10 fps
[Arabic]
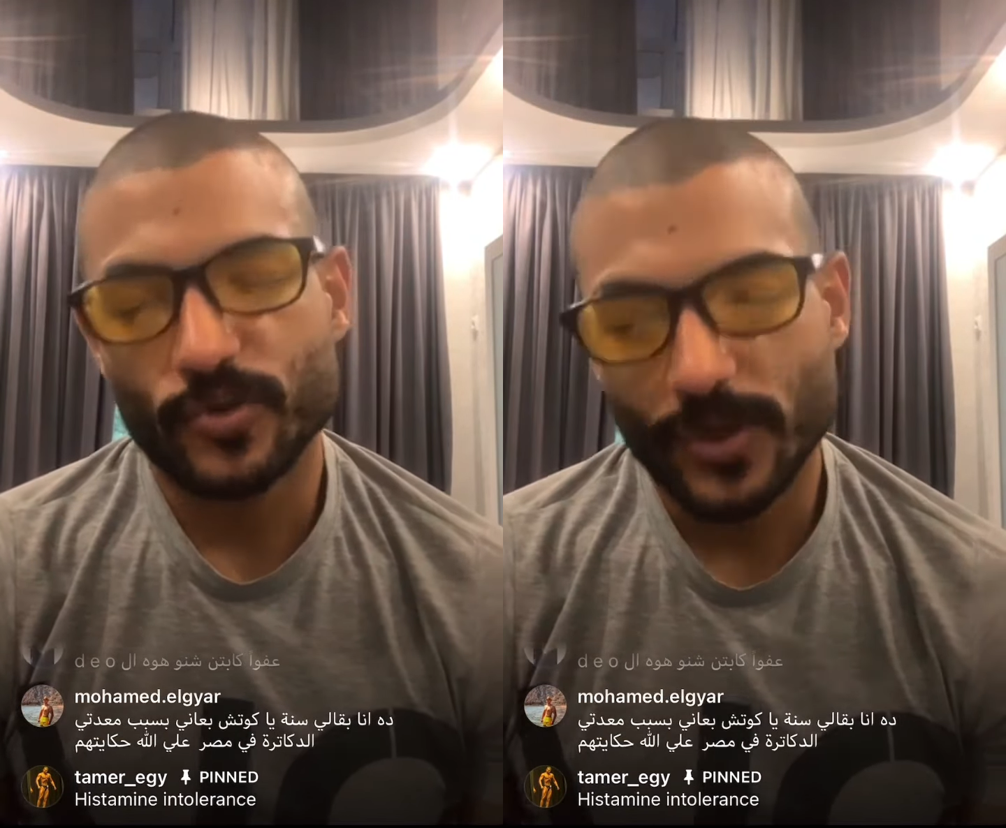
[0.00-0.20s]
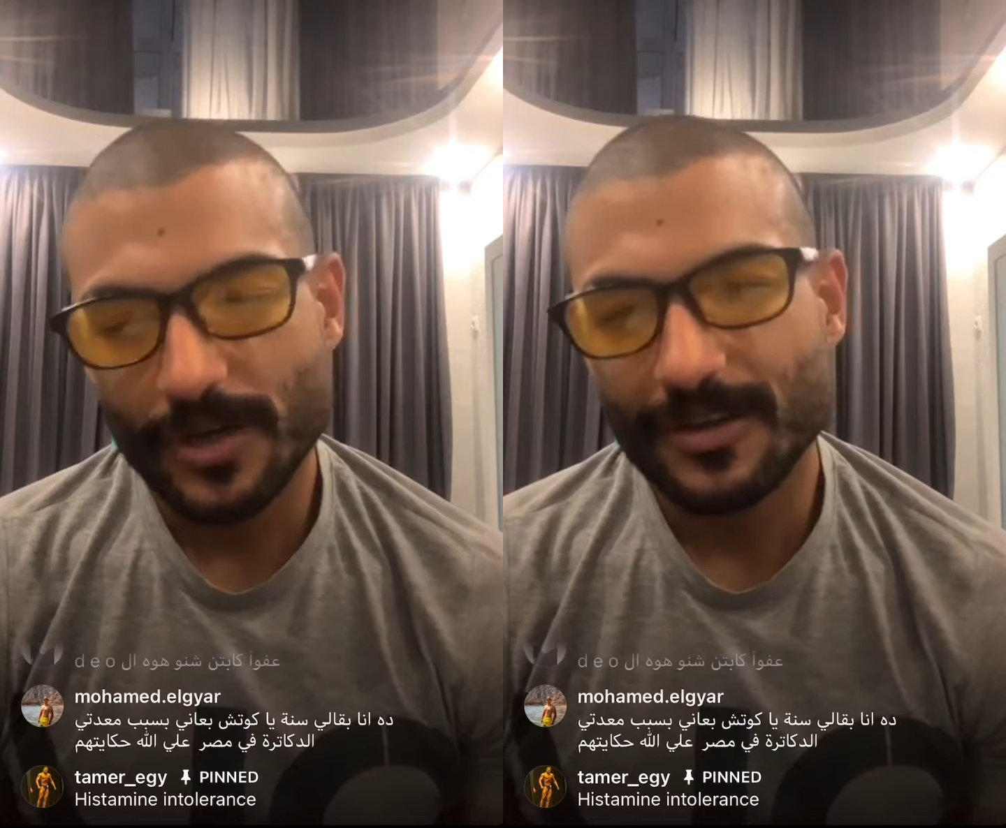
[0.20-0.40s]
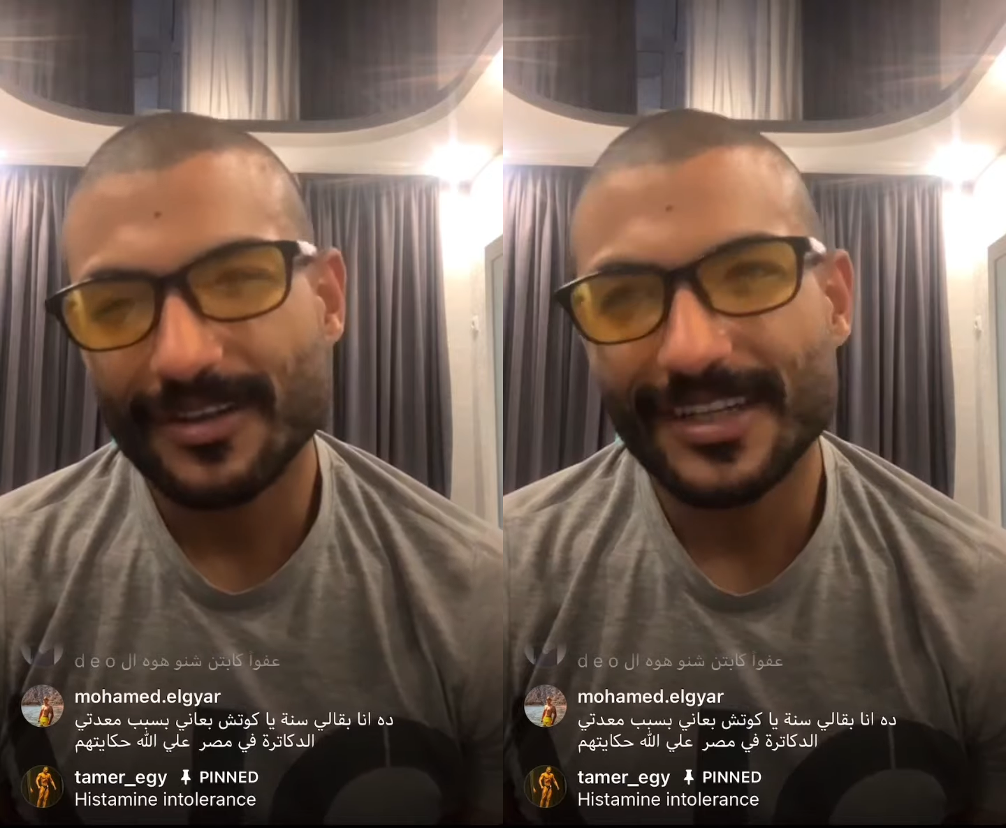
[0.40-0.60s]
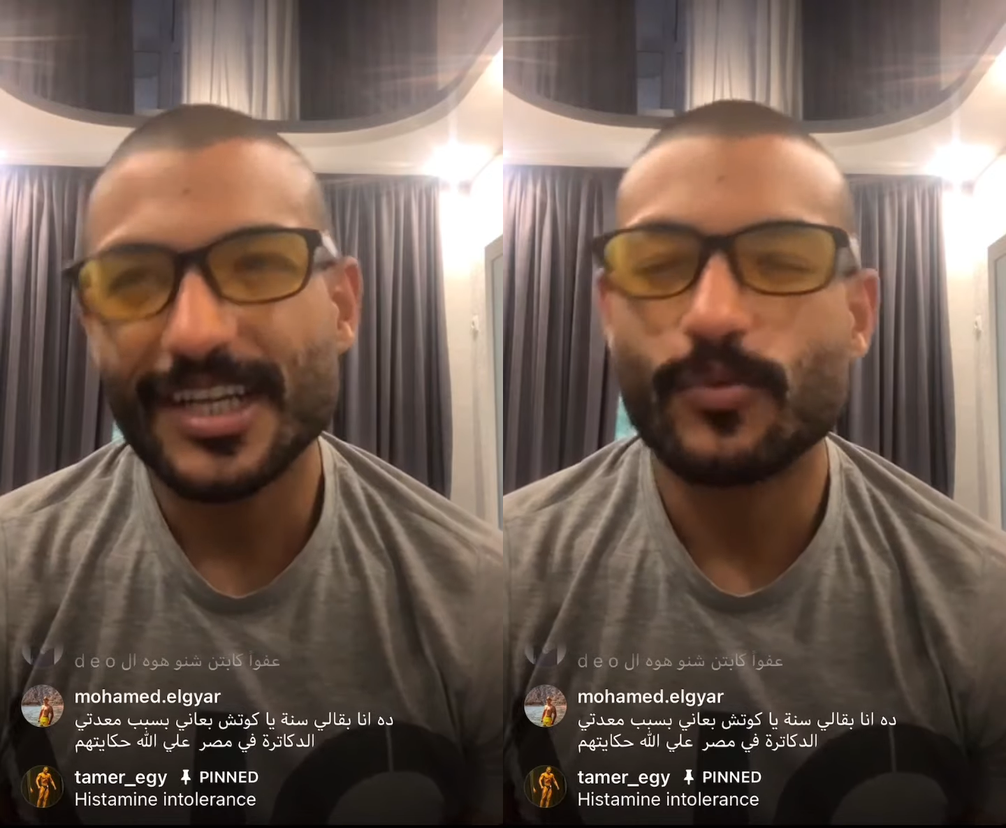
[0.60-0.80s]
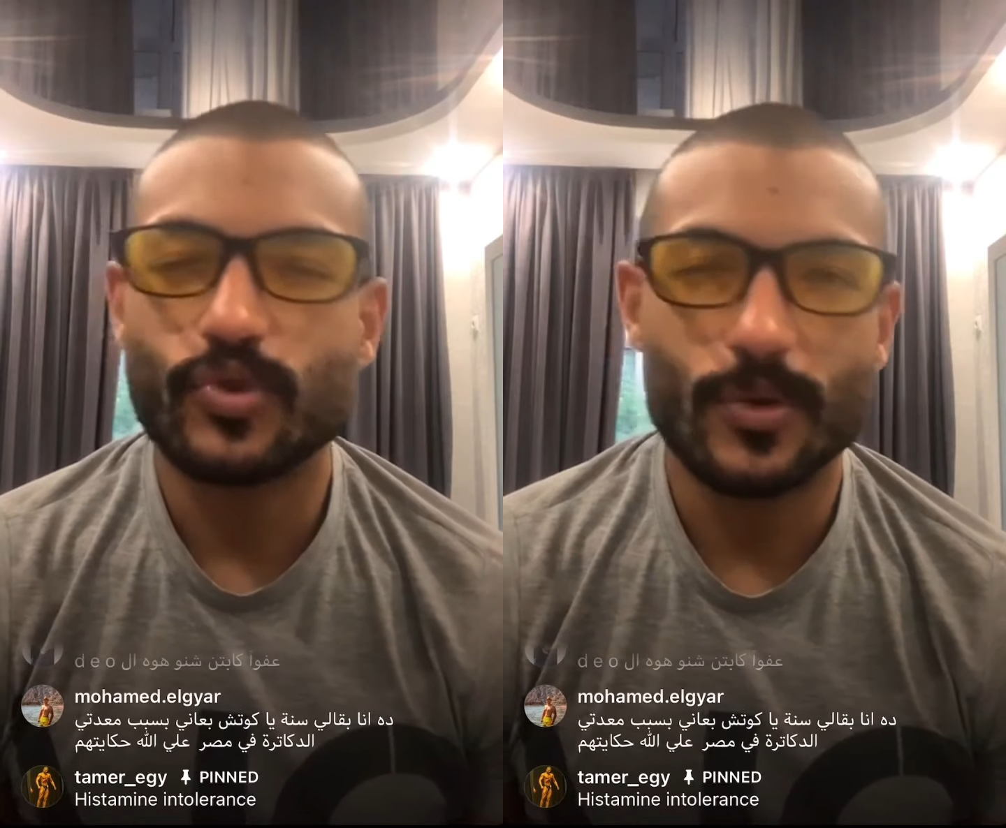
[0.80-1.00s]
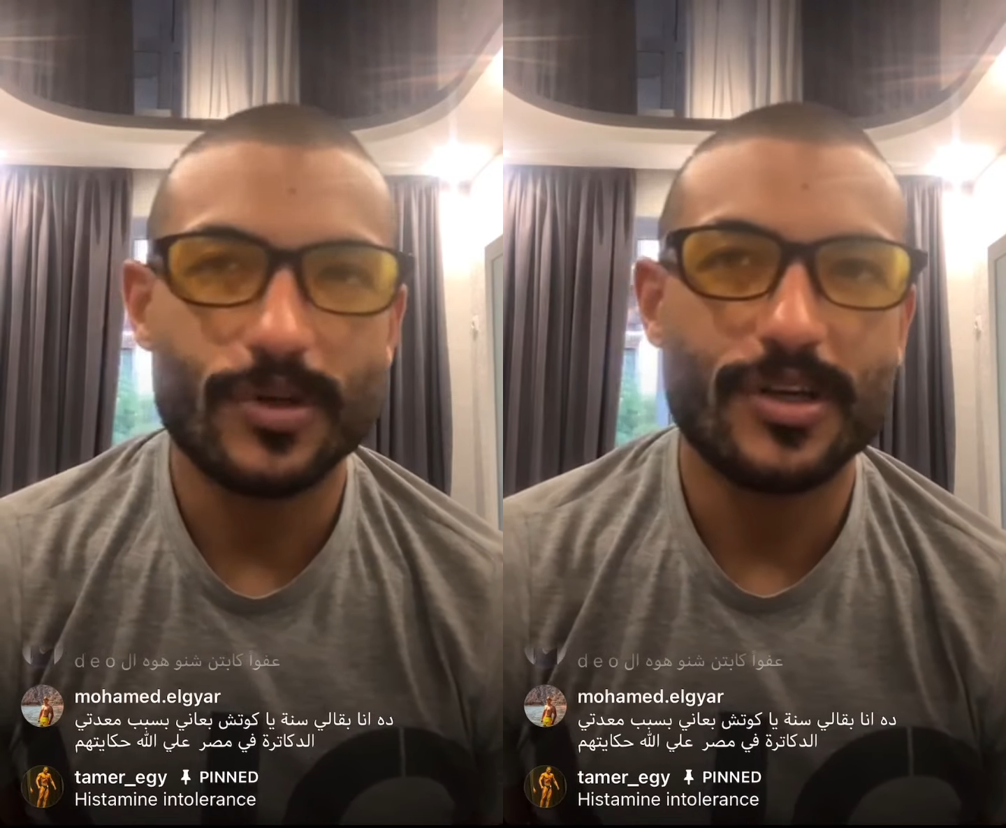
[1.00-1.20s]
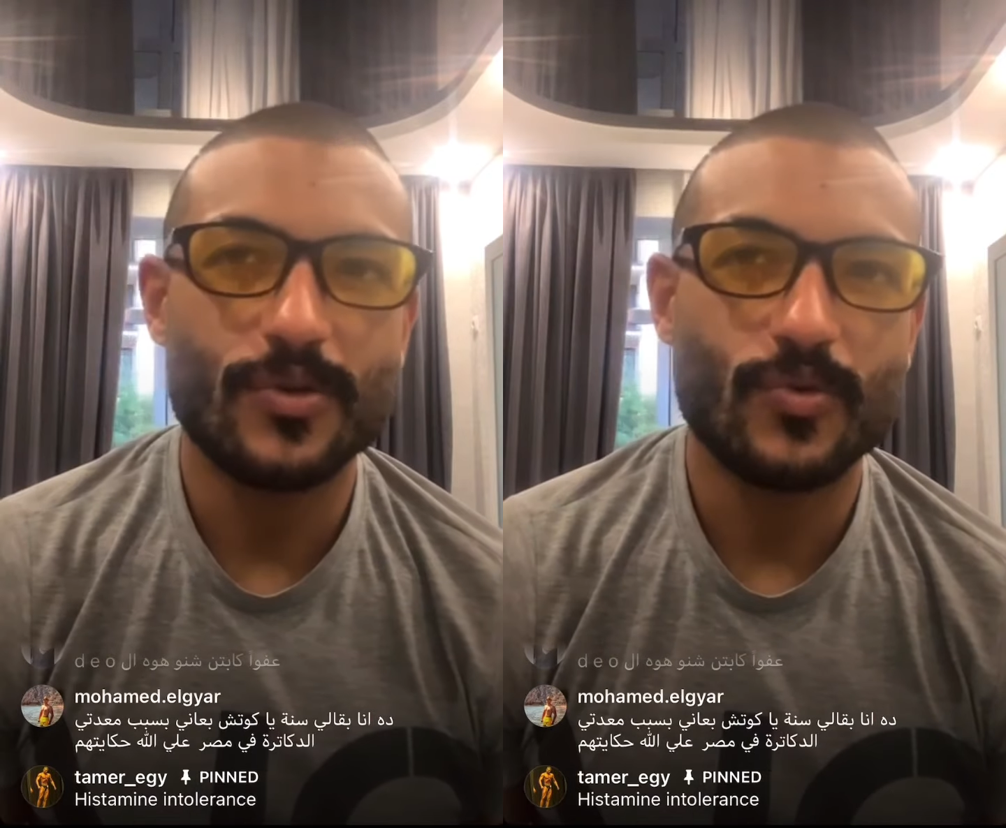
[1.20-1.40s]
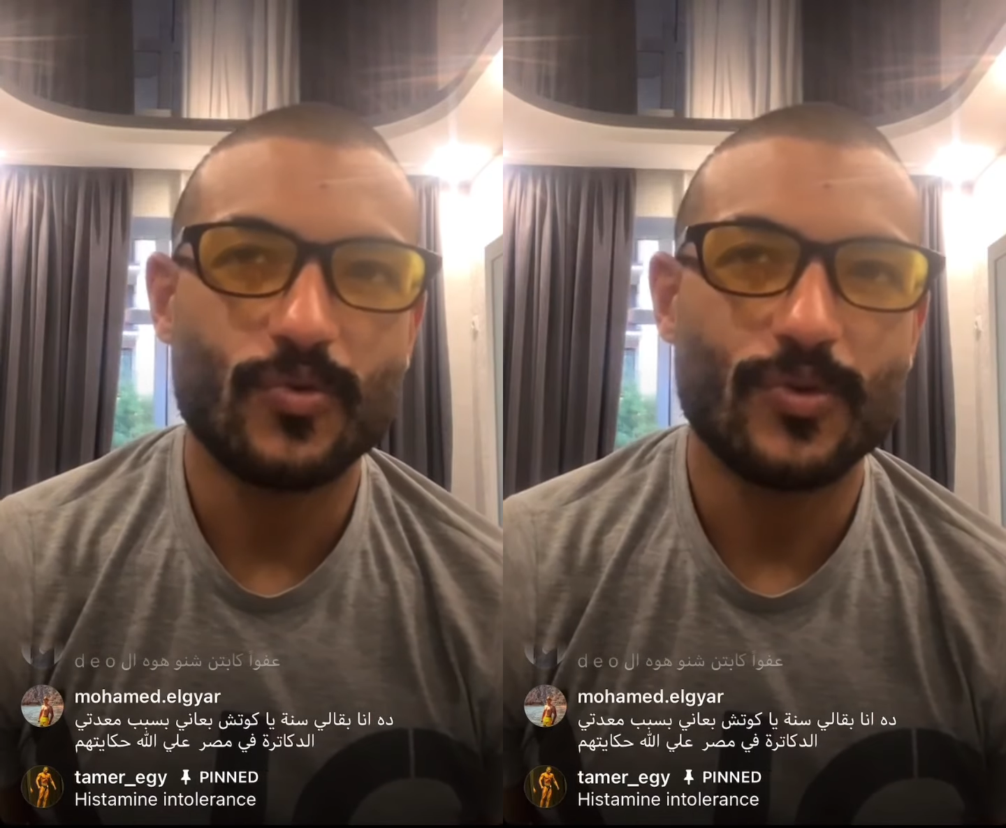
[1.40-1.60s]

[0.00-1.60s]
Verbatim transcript: شويه رخم وطويل